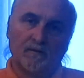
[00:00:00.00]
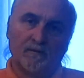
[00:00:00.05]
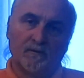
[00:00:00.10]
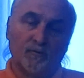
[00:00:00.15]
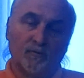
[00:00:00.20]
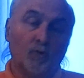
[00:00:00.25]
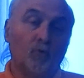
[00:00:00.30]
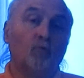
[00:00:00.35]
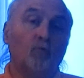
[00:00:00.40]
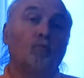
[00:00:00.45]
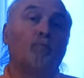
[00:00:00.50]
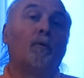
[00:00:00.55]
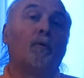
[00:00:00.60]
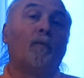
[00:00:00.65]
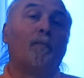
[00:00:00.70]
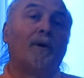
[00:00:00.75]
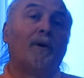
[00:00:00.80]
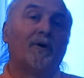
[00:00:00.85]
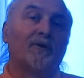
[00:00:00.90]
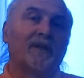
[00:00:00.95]
Dieu ne nous prend
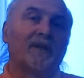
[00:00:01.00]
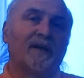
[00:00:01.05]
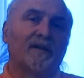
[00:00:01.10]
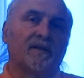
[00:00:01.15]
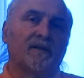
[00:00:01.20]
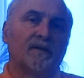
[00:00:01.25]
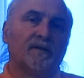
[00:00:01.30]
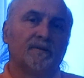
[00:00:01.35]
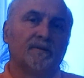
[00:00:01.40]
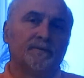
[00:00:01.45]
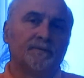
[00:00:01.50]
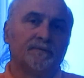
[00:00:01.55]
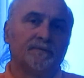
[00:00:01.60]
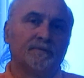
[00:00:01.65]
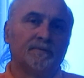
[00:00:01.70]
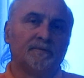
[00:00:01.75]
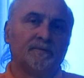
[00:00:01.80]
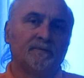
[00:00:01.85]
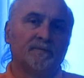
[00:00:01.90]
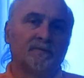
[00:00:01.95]
pas en traître.
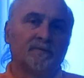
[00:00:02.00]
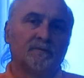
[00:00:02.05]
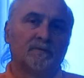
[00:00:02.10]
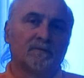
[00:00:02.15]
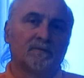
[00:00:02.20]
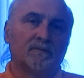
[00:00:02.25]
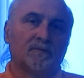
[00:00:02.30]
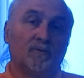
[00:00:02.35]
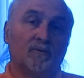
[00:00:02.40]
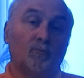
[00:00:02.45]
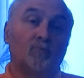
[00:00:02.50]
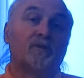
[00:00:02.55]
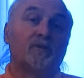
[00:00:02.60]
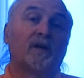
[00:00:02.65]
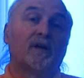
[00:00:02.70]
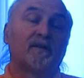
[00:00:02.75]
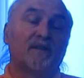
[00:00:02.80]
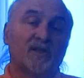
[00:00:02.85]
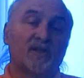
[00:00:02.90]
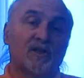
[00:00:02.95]
Il nous a
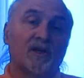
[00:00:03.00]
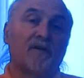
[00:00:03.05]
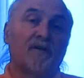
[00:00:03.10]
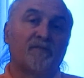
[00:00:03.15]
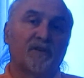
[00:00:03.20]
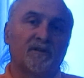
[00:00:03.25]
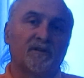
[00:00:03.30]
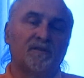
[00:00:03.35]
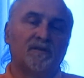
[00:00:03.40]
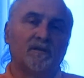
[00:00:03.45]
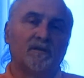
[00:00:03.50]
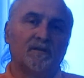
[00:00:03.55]
déjà avertis.